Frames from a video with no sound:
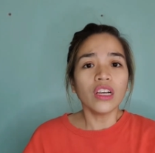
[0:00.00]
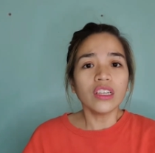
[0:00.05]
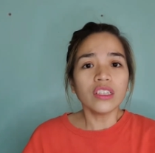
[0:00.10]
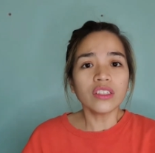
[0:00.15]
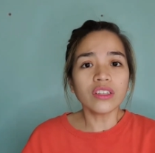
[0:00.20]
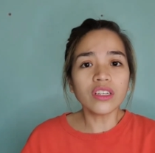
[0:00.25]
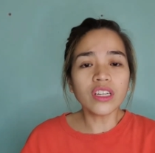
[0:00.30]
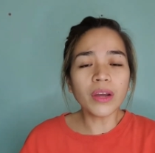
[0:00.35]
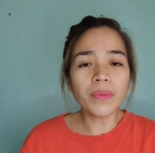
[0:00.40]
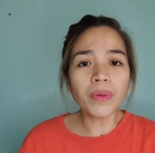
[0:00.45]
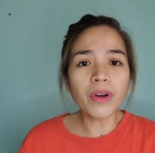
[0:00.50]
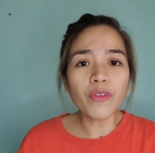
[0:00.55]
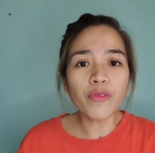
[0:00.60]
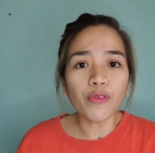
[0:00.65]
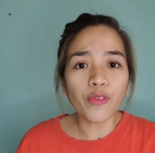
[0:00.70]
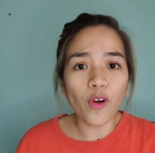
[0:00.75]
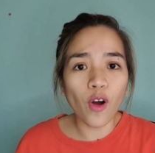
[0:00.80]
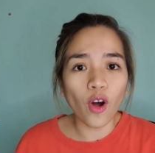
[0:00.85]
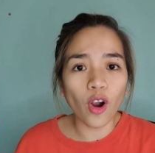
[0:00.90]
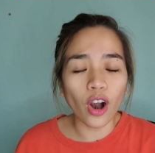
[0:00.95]
So, number
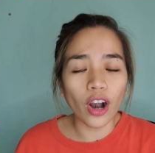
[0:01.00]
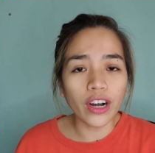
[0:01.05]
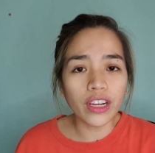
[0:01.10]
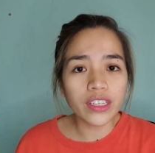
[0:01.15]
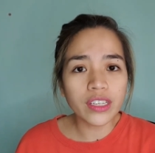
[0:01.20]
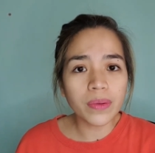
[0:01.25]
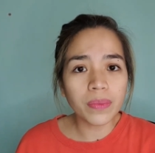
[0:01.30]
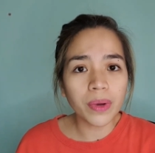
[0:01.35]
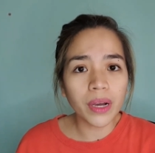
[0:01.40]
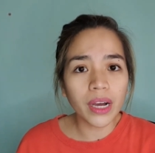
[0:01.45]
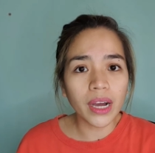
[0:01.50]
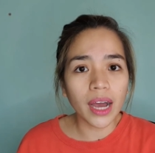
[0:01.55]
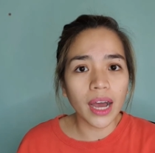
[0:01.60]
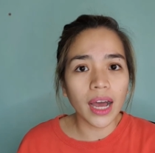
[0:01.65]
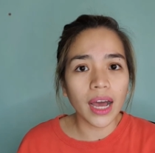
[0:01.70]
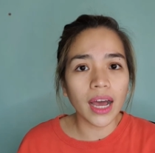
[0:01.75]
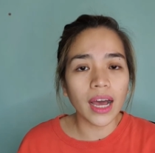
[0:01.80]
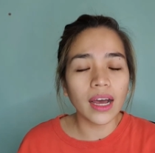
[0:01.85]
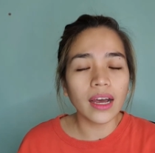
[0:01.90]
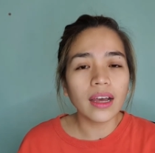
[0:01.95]
four, sa mga
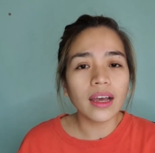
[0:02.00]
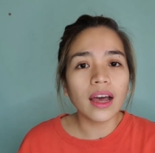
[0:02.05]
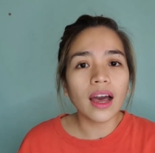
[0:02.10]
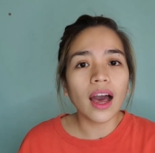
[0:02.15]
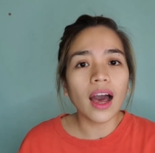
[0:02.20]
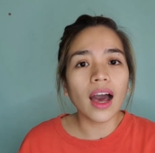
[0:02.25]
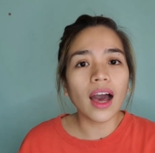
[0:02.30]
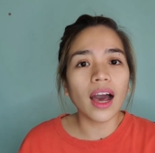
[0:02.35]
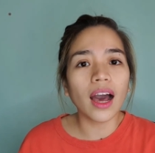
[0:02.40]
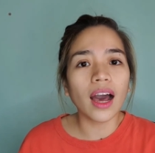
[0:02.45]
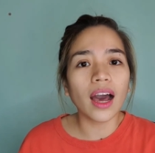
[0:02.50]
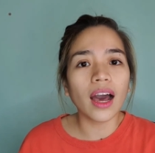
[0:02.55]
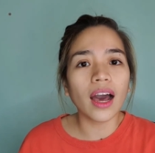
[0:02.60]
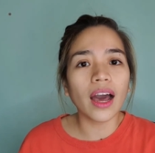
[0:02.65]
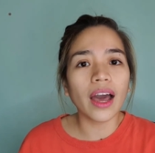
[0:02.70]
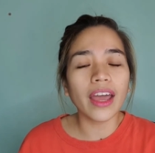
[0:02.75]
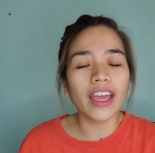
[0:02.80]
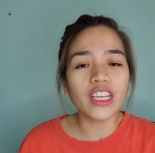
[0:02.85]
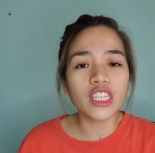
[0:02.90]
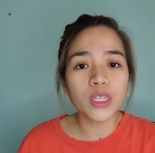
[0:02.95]

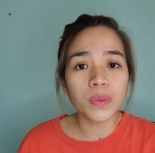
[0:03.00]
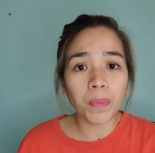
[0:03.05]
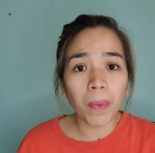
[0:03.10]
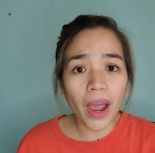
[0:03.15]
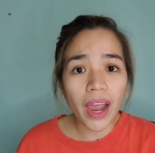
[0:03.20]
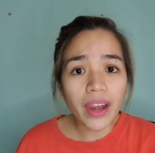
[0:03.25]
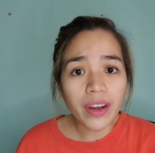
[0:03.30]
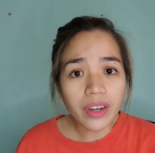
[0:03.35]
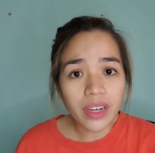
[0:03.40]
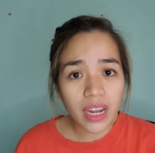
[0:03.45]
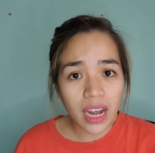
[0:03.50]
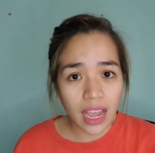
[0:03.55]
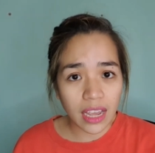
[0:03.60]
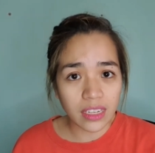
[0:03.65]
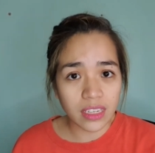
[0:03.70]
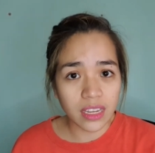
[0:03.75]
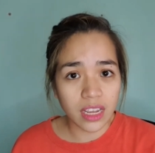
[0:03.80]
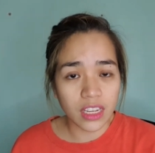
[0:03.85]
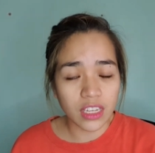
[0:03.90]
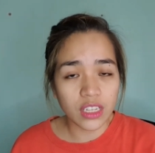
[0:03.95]
uh, expired
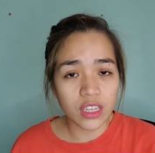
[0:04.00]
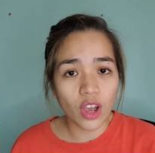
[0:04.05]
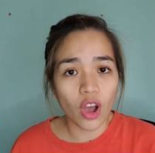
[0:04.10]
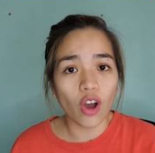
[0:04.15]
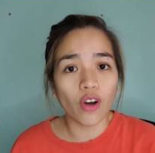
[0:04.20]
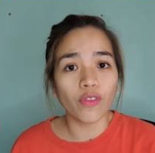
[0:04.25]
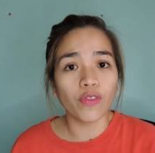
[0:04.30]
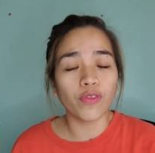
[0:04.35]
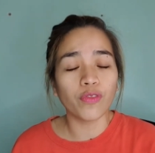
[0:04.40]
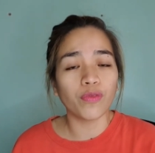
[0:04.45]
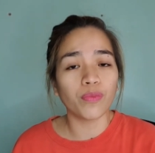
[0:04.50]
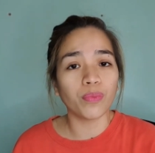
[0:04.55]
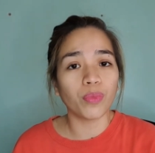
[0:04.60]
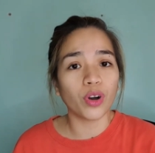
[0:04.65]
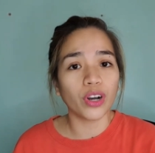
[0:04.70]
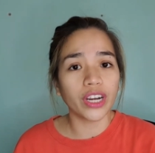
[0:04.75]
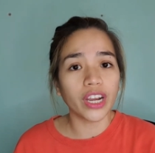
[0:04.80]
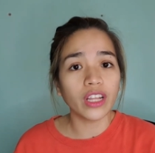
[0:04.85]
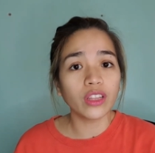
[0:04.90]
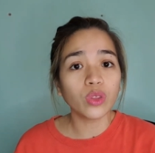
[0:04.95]
license of
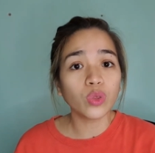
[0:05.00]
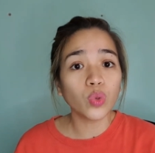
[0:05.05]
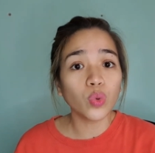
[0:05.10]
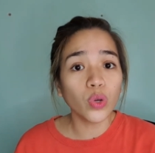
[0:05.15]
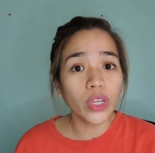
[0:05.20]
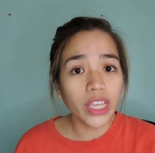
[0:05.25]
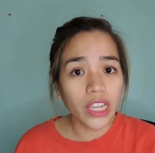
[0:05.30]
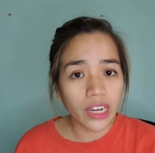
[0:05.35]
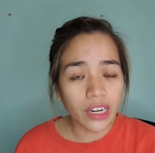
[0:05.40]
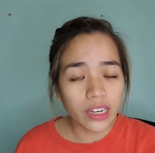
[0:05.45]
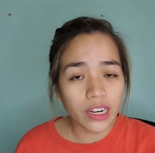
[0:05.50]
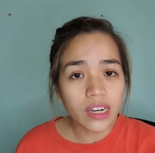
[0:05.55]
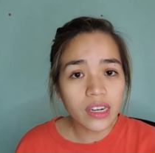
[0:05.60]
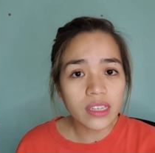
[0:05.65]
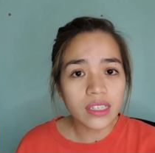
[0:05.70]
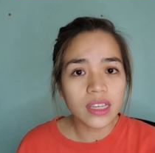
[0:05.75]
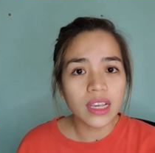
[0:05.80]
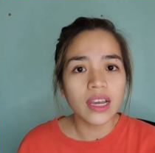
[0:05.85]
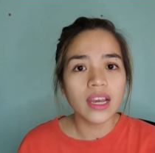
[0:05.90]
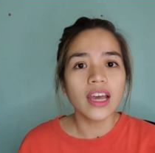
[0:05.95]
more than 2
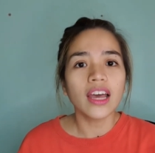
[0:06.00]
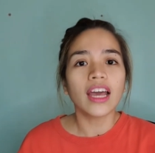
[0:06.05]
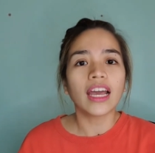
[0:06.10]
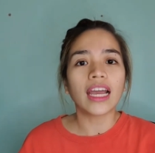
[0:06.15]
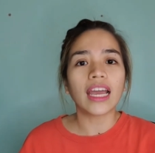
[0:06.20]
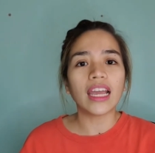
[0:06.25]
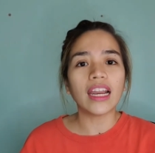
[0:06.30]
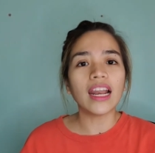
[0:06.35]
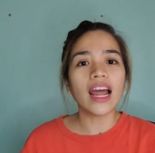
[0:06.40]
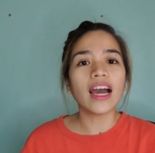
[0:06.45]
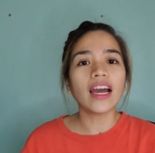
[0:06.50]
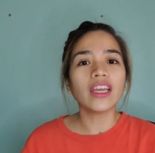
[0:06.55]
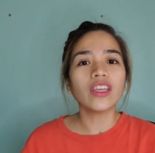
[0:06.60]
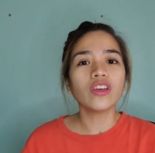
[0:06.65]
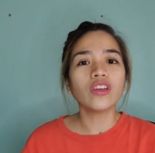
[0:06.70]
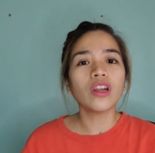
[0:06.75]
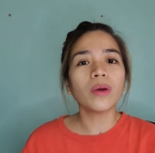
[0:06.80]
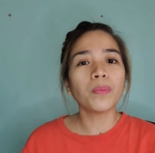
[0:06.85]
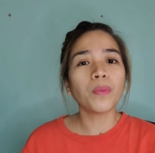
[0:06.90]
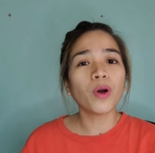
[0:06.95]
years, kailangan
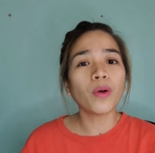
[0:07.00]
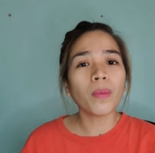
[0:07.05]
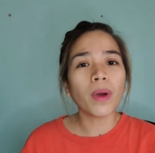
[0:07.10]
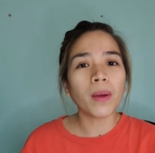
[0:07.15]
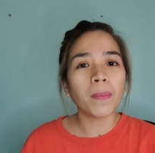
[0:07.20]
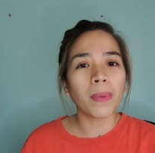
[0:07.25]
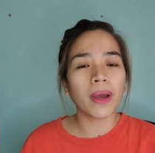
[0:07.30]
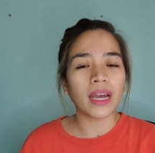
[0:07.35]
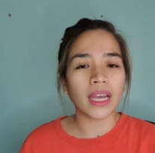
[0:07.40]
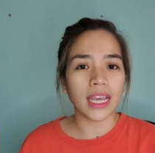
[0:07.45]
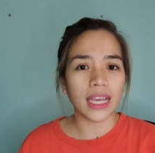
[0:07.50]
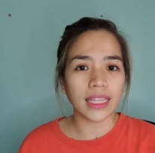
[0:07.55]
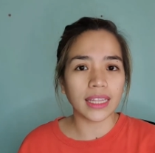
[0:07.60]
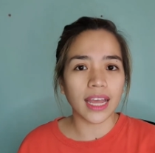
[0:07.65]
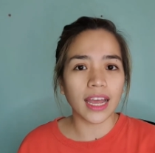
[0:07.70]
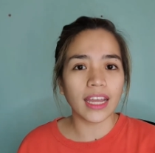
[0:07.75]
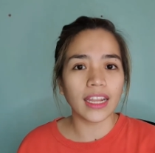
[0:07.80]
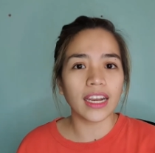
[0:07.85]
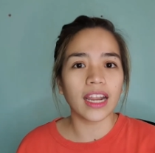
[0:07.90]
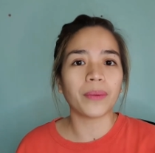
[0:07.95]
nyo na pong
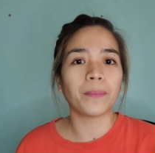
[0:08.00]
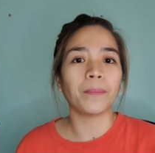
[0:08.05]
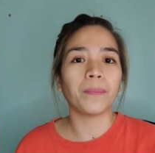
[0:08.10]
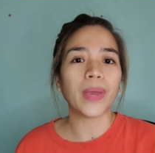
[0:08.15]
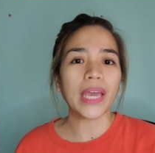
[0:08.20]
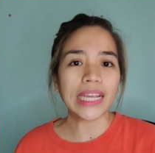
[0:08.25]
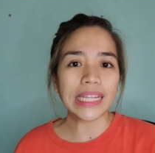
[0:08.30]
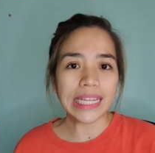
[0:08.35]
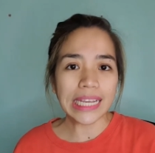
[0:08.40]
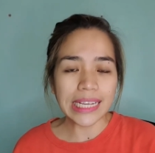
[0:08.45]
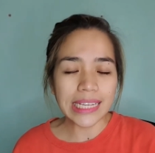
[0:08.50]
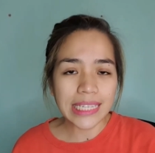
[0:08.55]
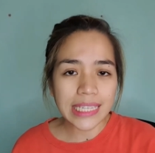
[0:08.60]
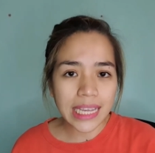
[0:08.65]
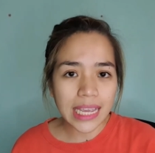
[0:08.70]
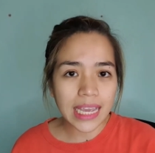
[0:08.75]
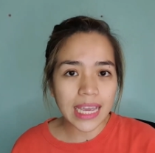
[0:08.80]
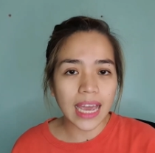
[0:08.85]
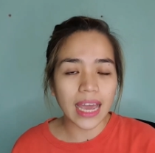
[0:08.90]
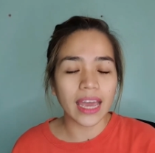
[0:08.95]
magpakita ng
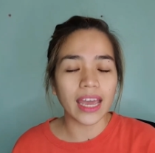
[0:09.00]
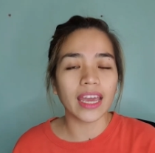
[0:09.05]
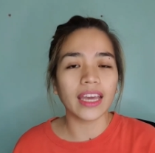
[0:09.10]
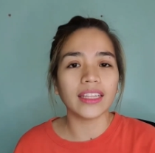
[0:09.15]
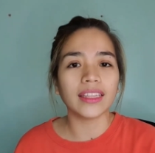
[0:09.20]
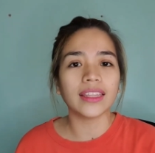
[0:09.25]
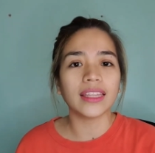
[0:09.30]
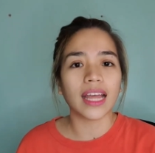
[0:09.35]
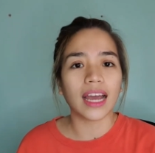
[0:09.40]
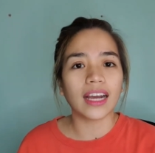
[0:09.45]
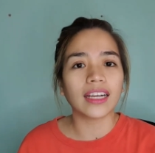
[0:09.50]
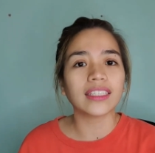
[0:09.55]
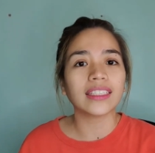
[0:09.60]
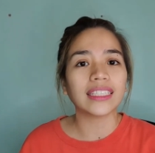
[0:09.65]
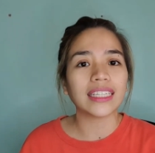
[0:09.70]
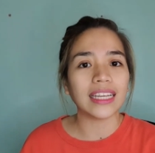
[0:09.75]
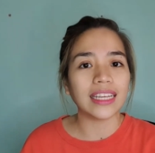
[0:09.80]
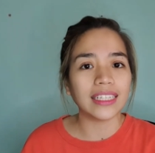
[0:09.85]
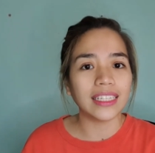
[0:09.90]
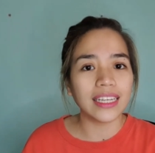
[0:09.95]
PDC and ng
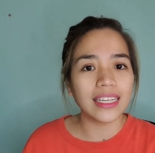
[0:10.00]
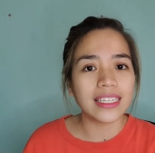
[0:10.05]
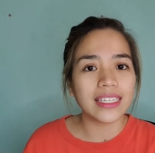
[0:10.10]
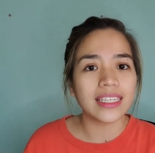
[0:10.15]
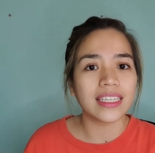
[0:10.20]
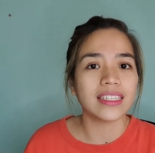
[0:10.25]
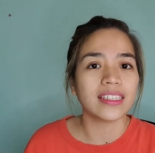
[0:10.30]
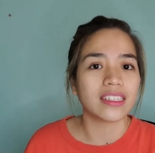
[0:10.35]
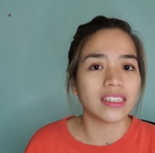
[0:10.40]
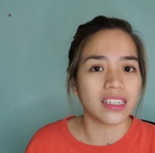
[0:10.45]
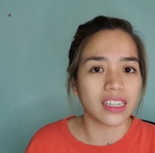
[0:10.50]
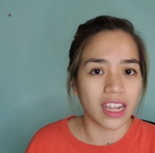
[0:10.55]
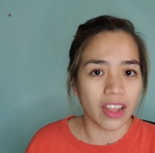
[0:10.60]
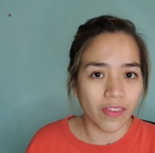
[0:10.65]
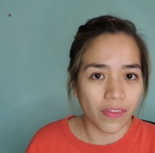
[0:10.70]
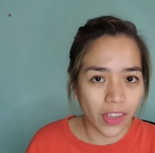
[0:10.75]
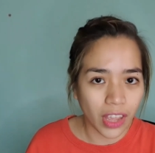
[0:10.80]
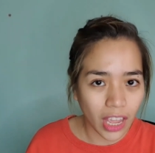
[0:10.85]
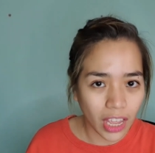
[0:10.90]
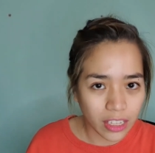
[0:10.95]
PDC
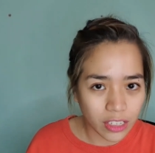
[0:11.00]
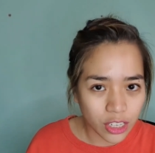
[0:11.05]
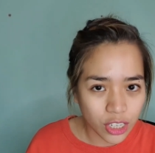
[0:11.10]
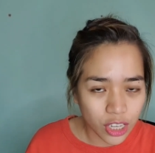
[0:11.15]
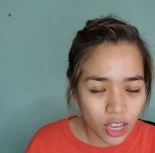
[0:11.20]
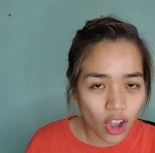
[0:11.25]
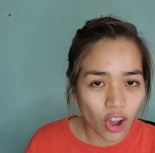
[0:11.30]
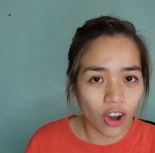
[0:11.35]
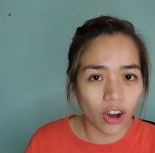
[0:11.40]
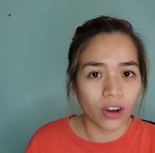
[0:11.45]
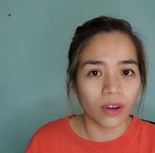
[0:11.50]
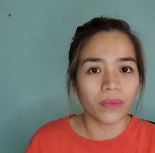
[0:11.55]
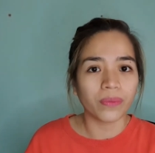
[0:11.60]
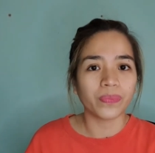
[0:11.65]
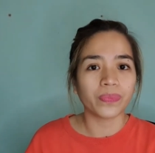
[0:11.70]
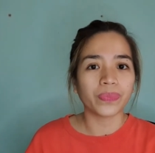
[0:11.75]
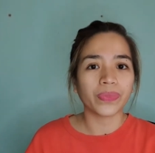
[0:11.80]
certificates nyo.